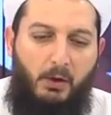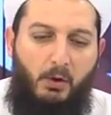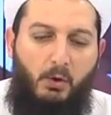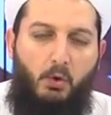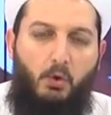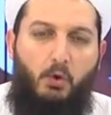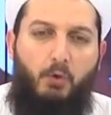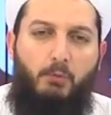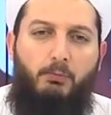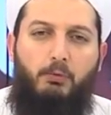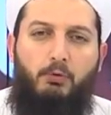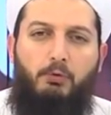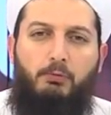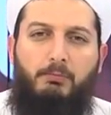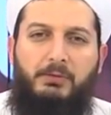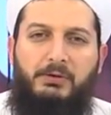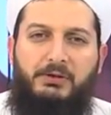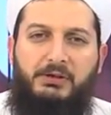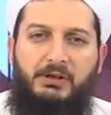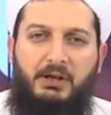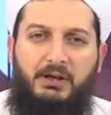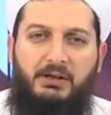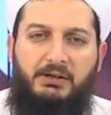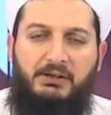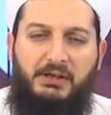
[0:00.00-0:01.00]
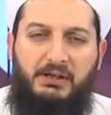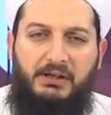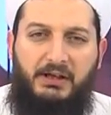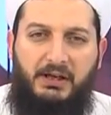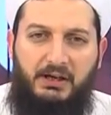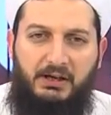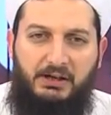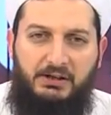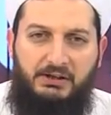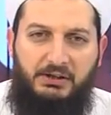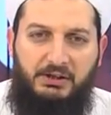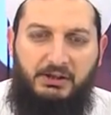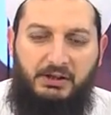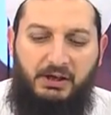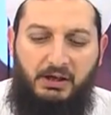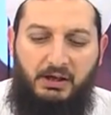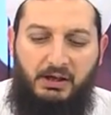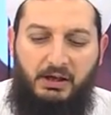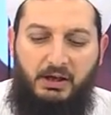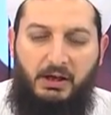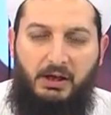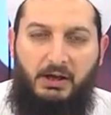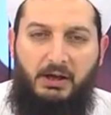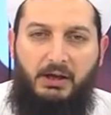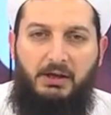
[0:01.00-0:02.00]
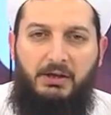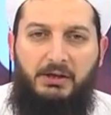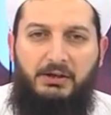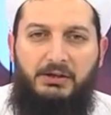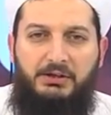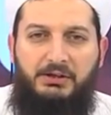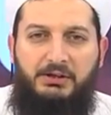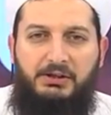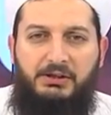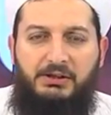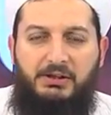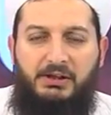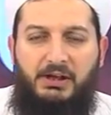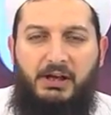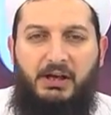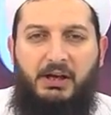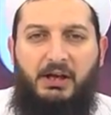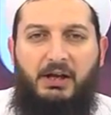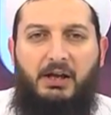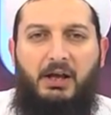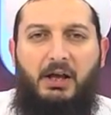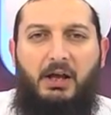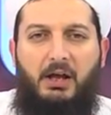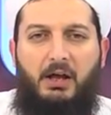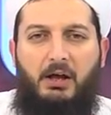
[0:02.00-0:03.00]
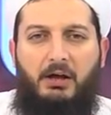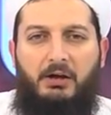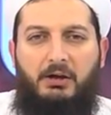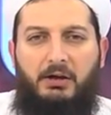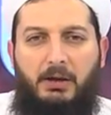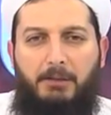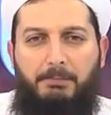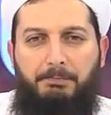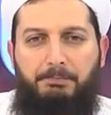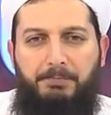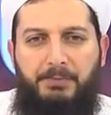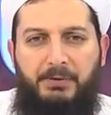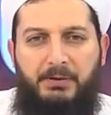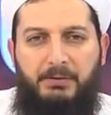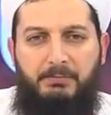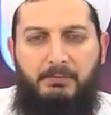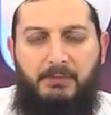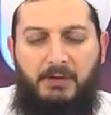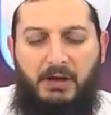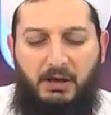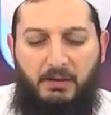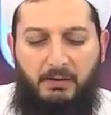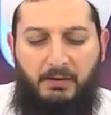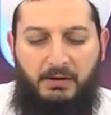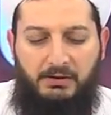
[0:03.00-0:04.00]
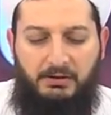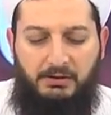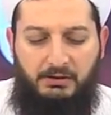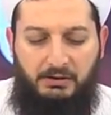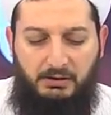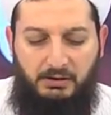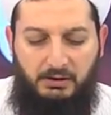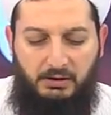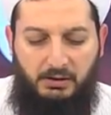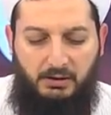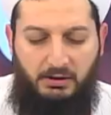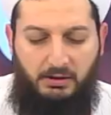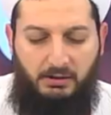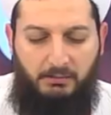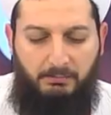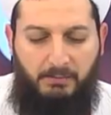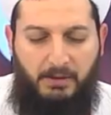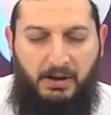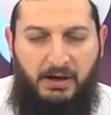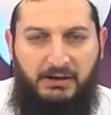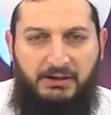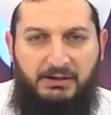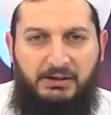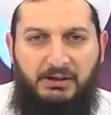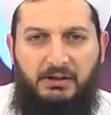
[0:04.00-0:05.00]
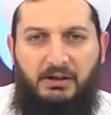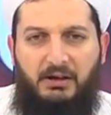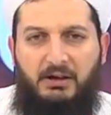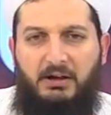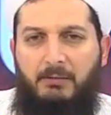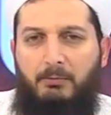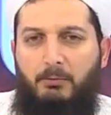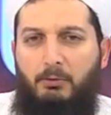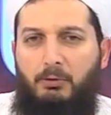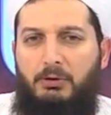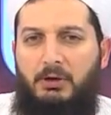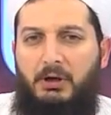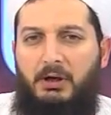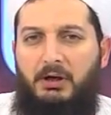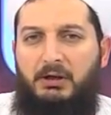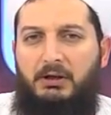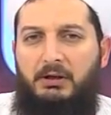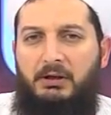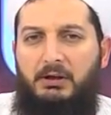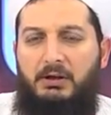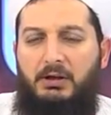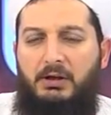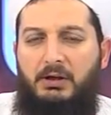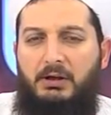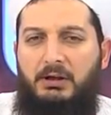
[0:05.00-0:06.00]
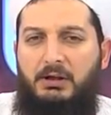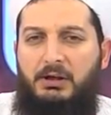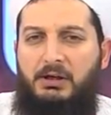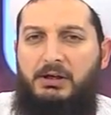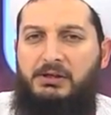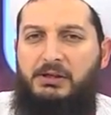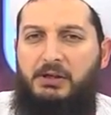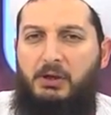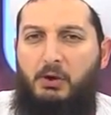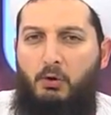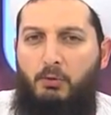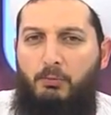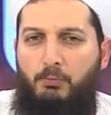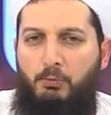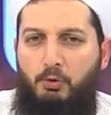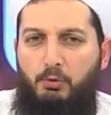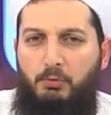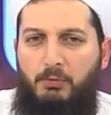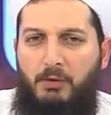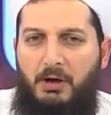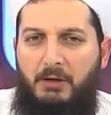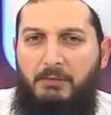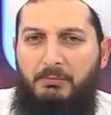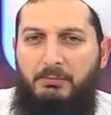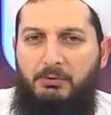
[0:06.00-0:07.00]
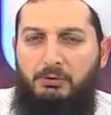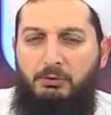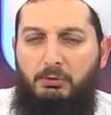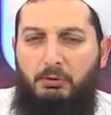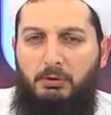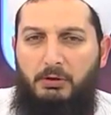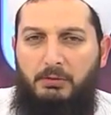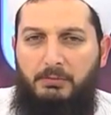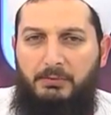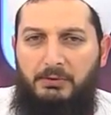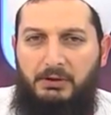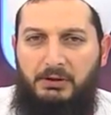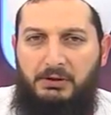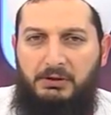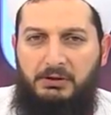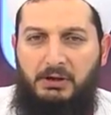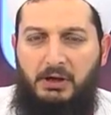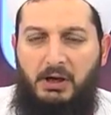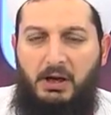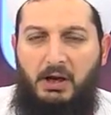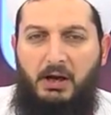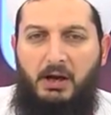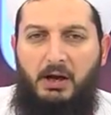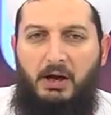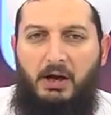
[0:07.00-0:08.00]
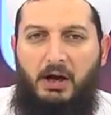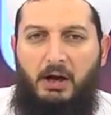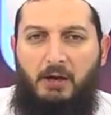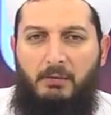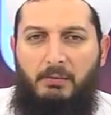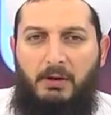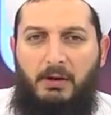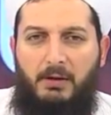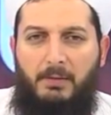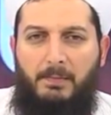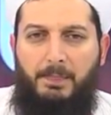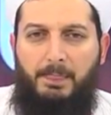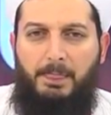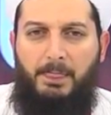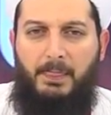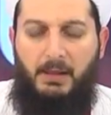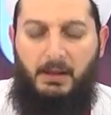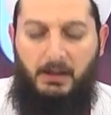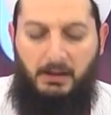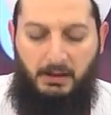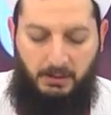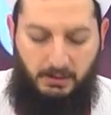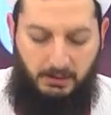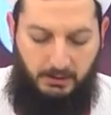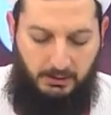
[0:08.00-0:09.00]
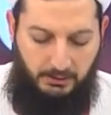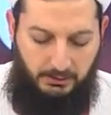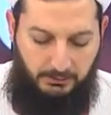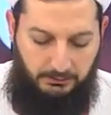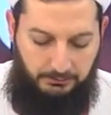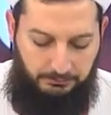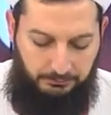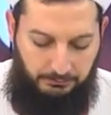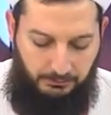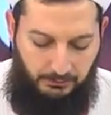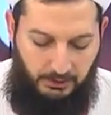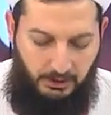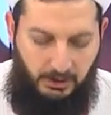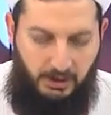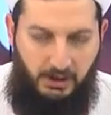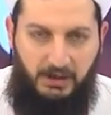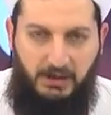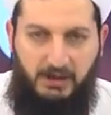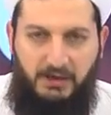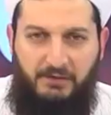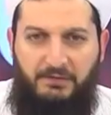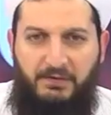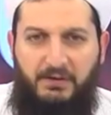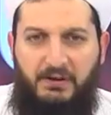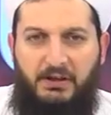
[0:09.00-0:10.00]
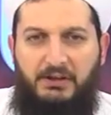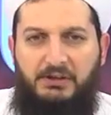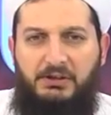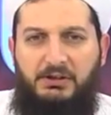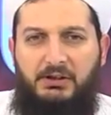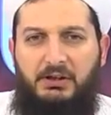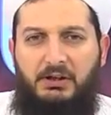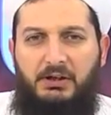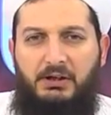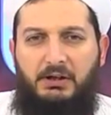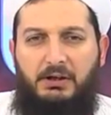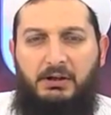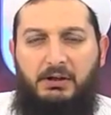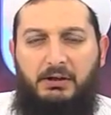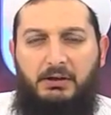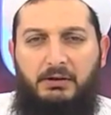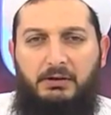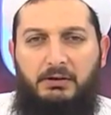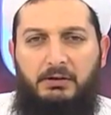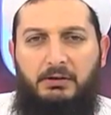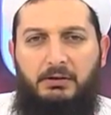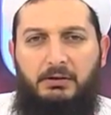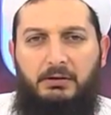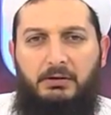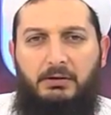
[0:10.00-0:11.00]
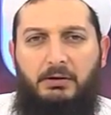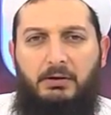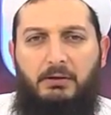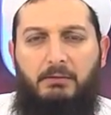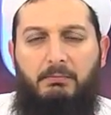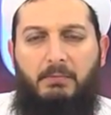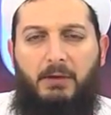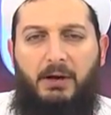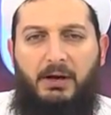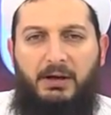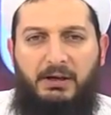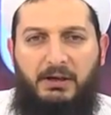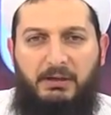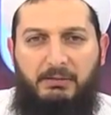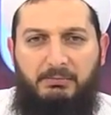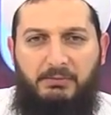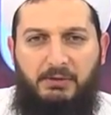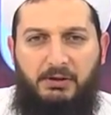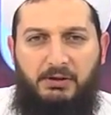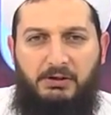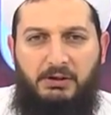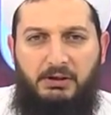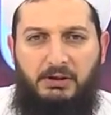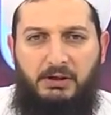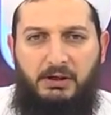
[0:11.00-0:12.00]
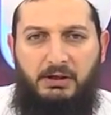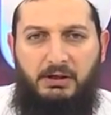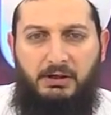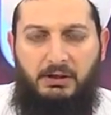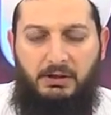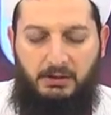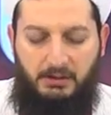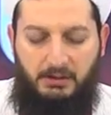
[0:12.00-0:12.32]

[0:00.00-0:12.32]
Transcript: Ömür meselenize gelince de size Rabbim evet belki rakam olarak kısa ömrü vermiş olabilir ama arefe geceleri, bayram geceleri,